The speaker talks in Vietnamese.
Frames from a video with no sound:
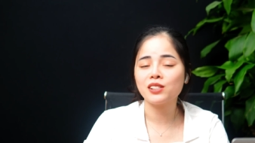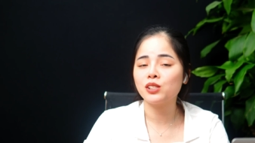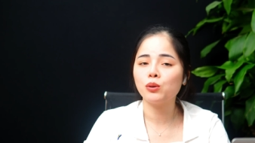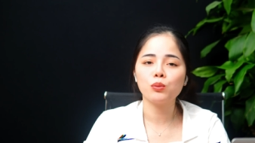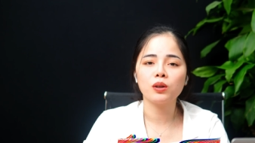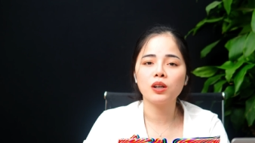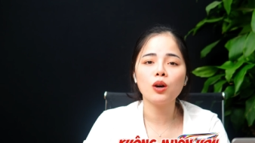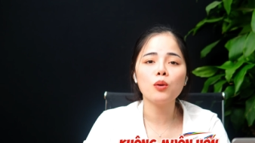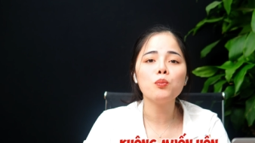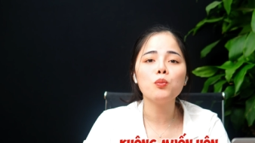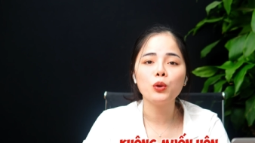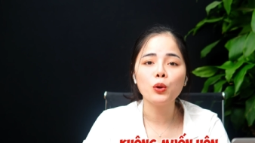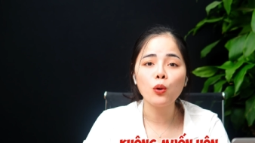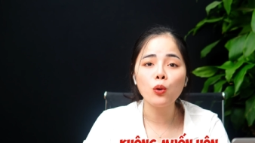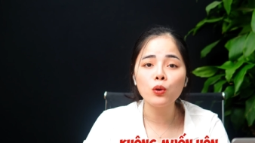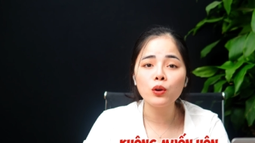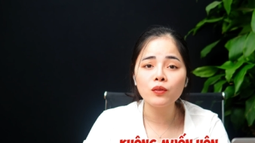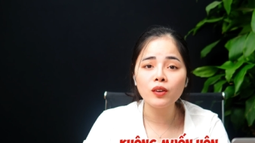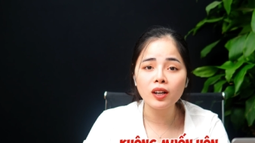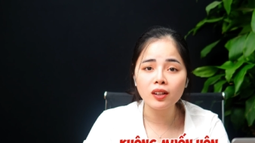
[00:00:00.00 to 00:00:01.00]
chồng không muốn
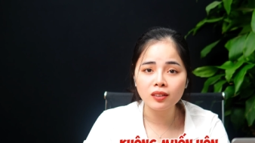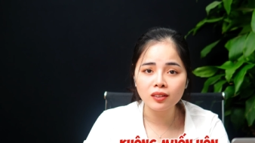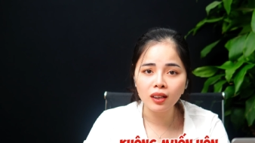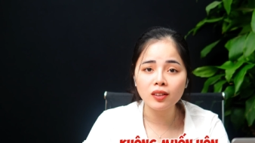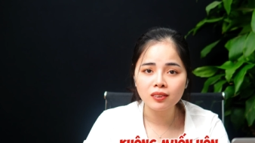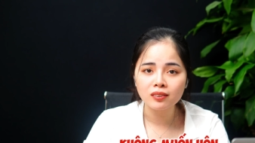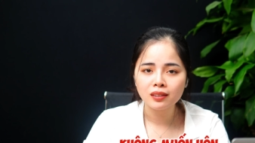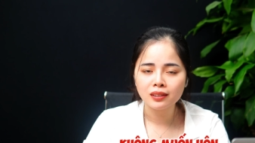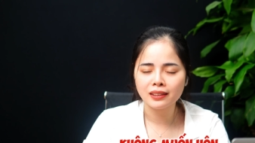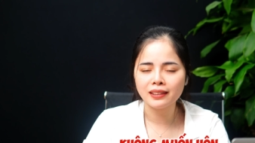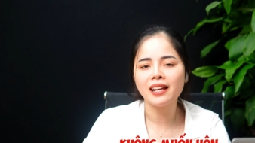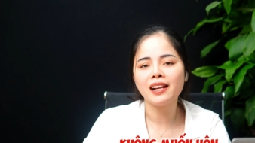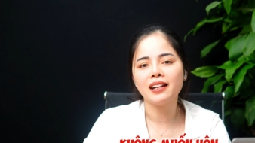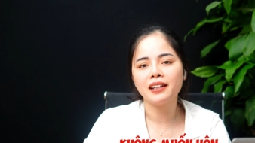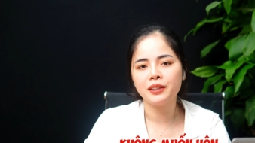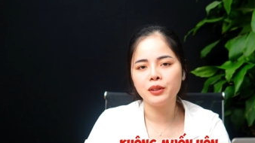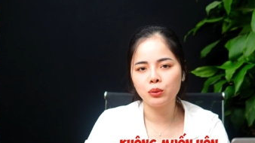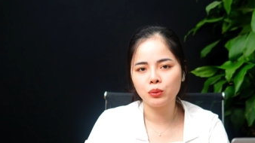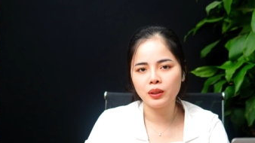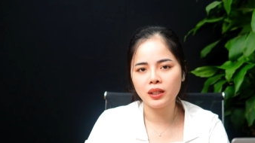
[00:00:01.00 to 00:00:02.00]
hôn vợ nữa, thì đây là
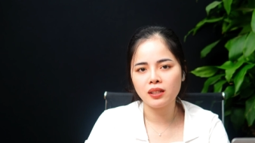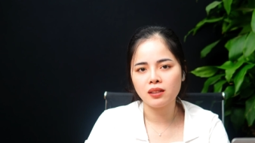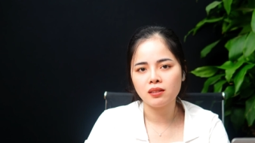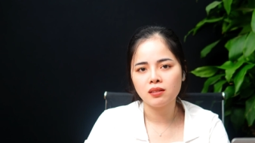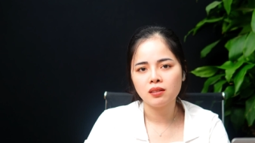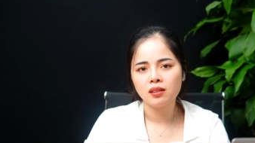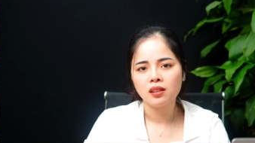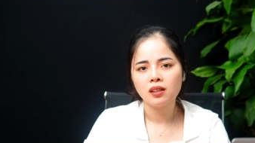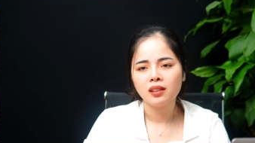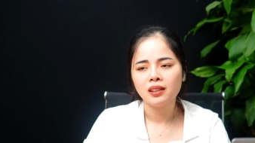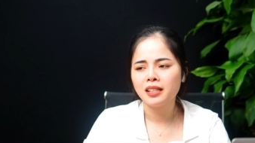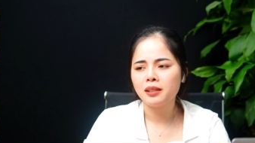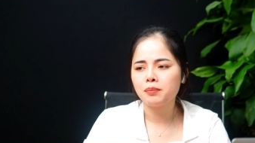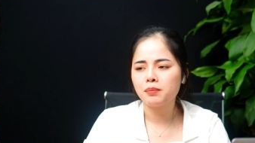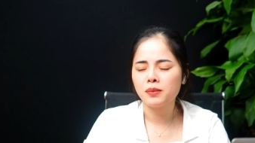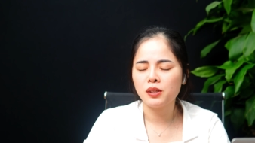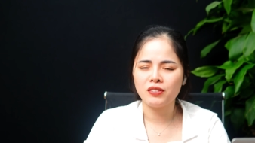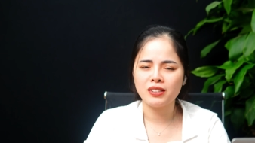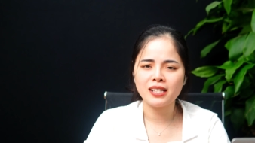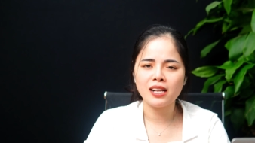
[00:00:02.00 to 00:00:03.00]
điều đầu tiên.
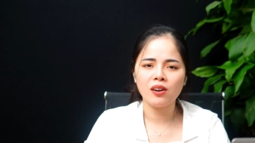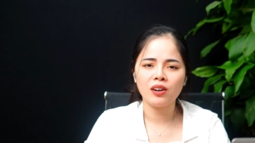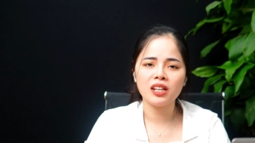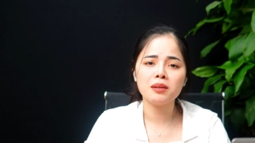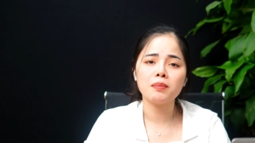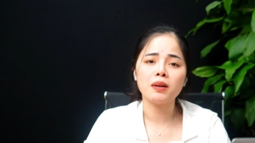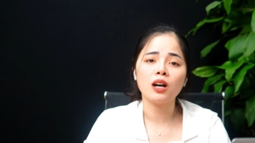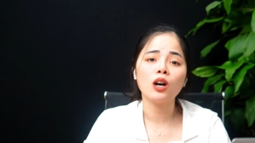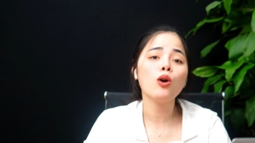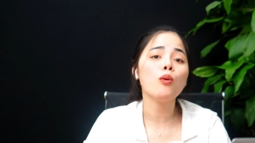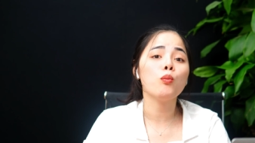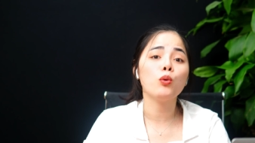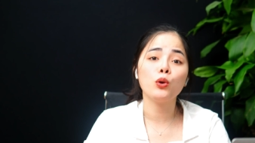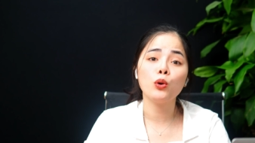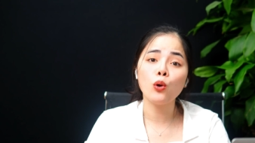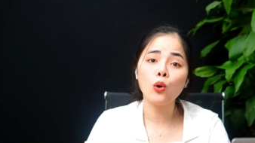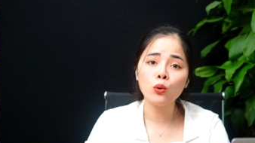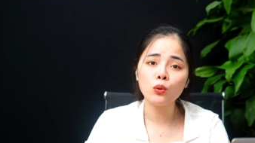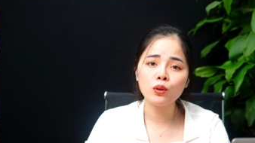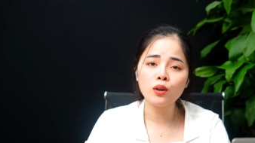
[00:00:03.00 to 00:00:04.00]
Bởi vì sao? Khi mà không muốn
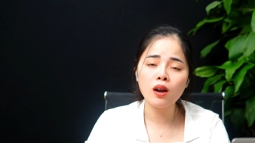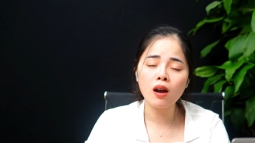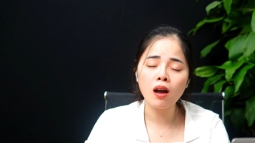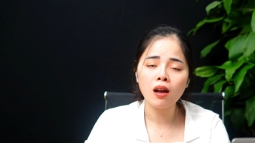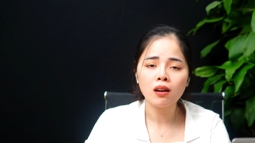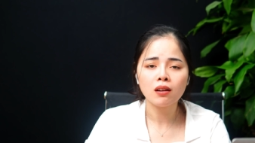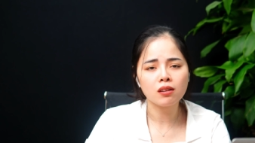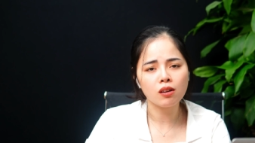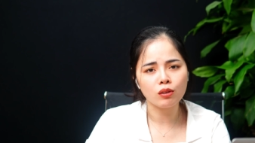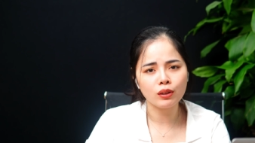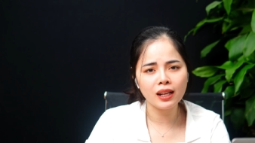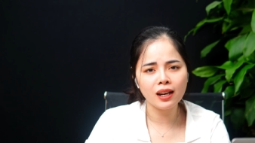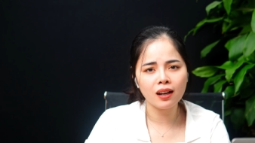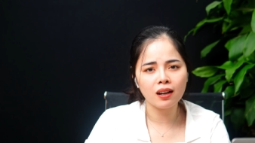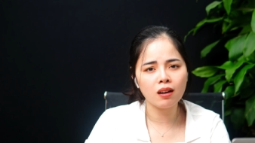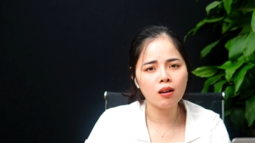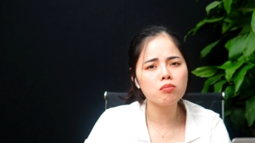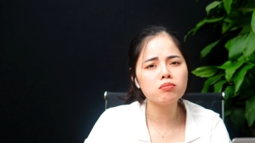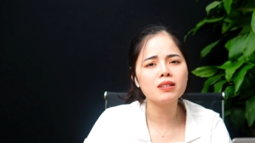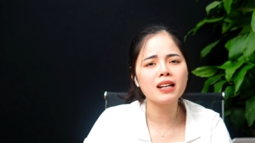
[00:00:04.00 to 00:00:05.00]
hôn nữa có nghĩa là
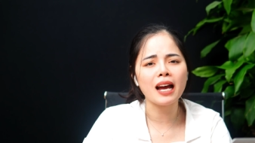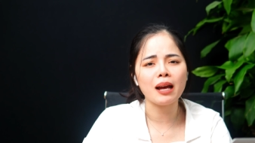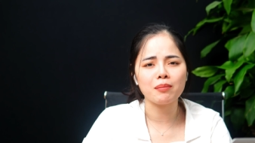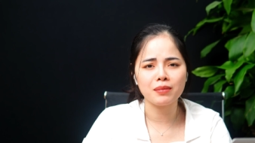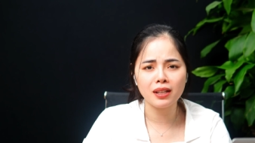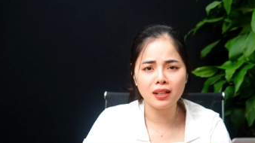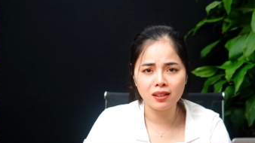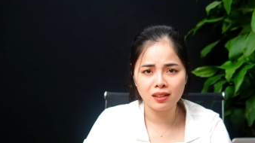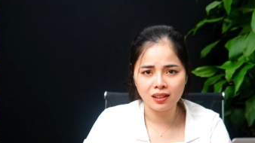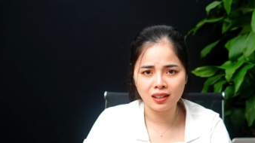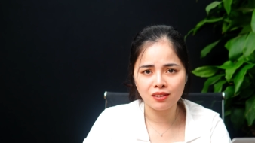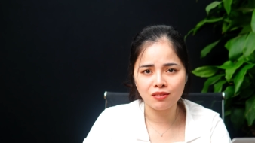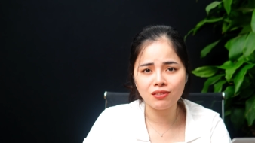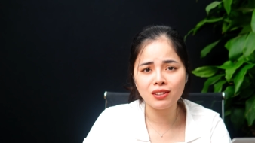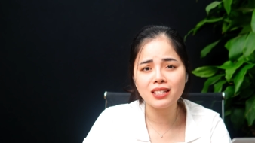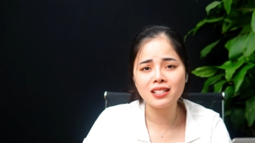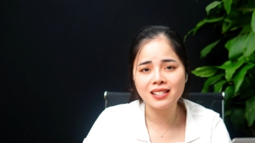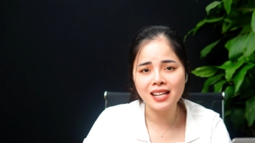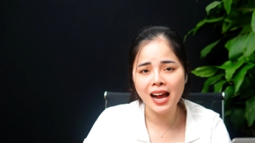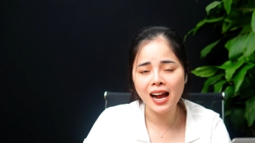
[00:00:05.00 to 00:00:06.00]
không cảm nhận được cái
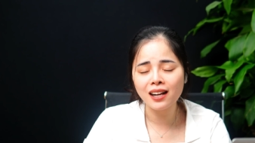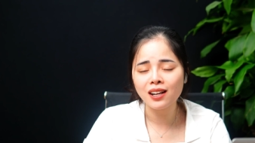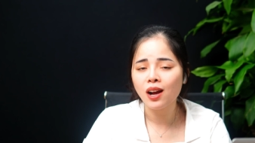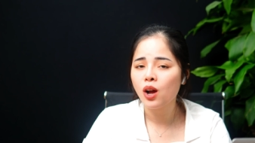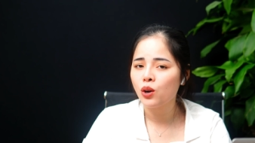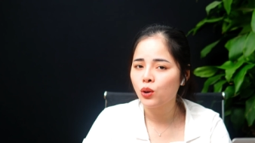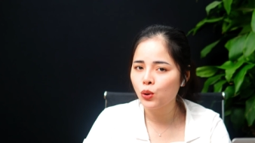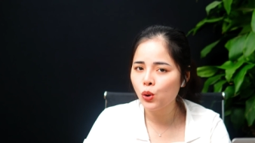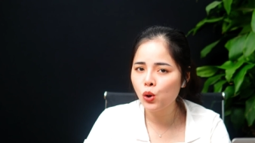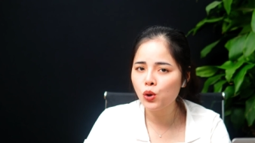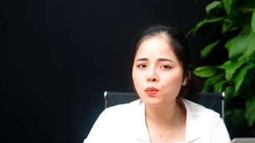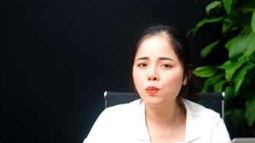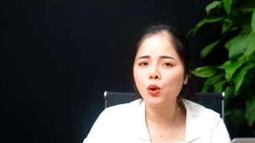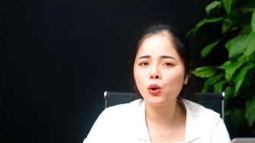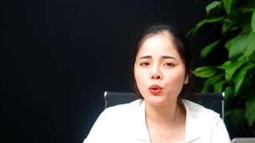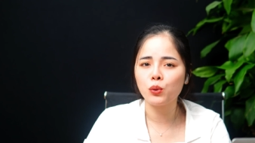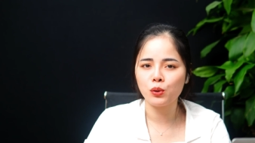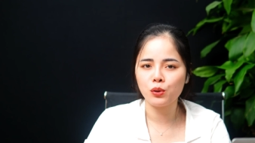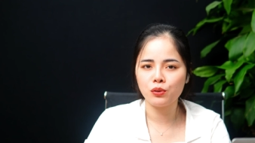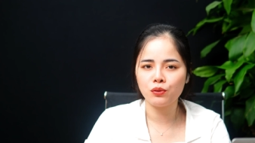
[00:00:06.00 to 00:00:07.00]
vị giác đôi
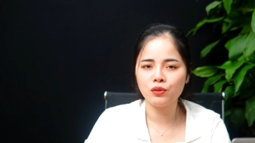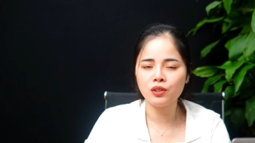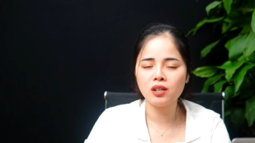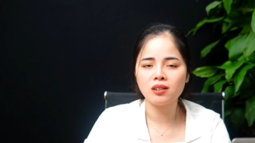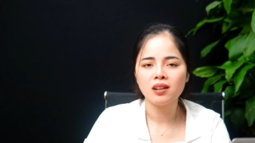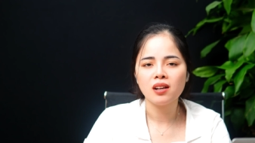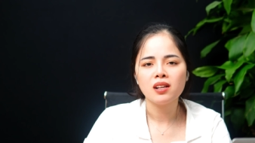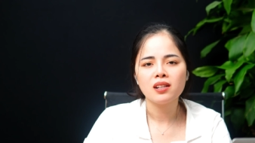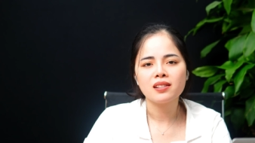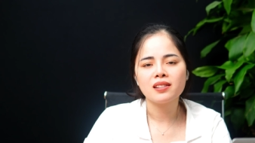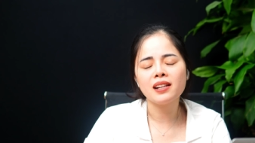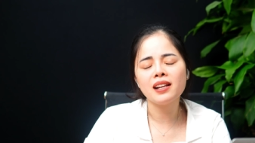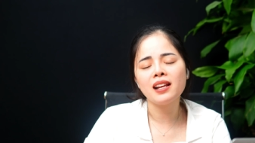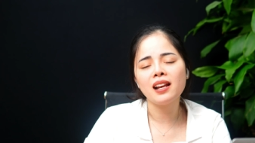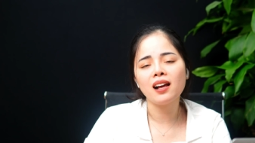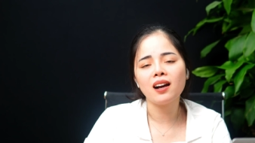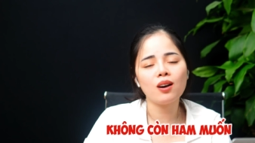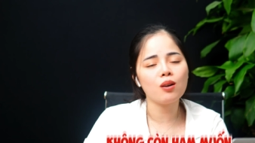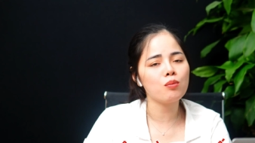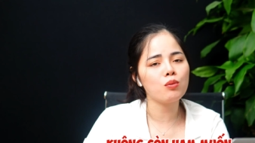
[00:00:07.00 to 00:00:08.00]
môi của đối phương, dẫn đến
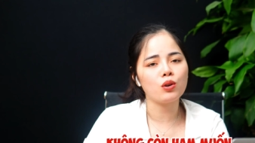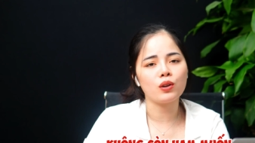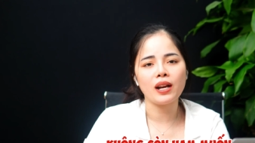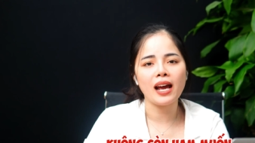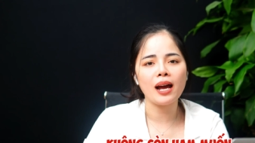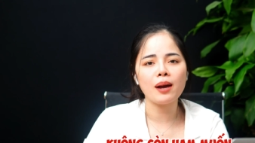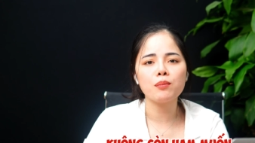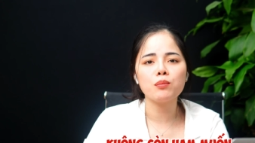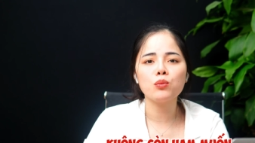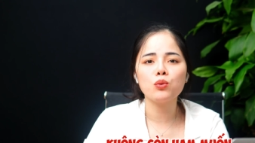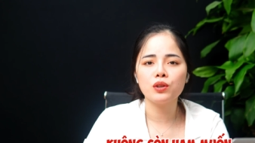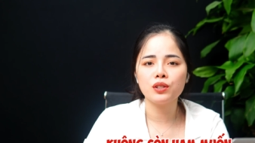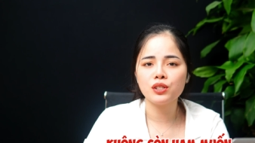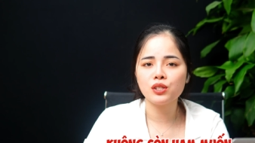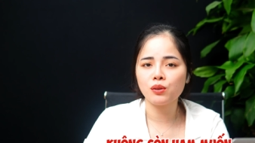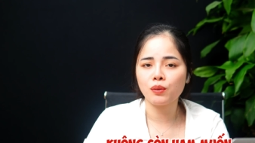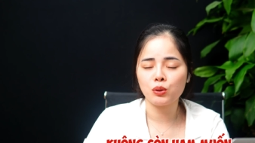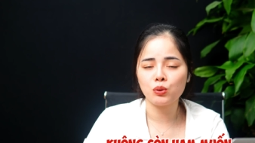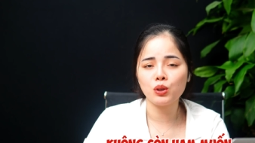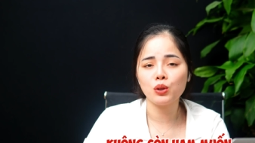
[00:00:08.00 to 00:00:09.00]
là không còn ham muốn
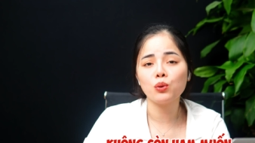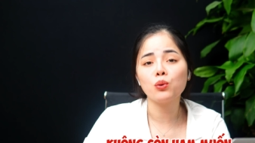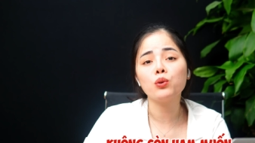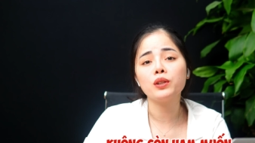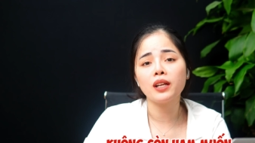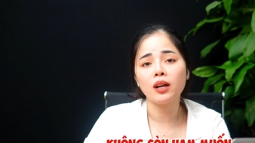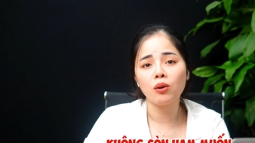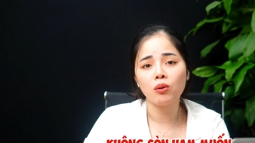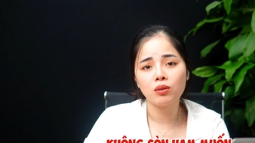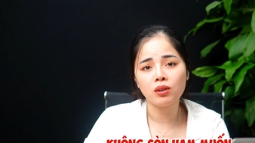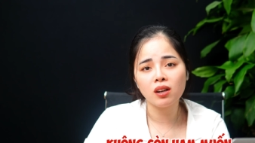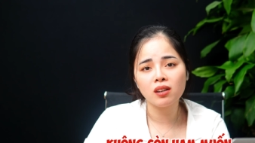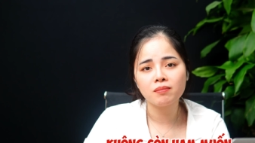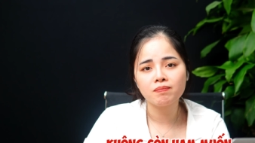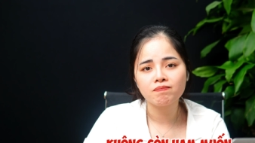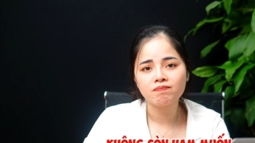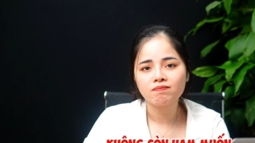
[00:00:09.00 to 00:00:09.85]
trong cái chuyện hôn nhau nữa.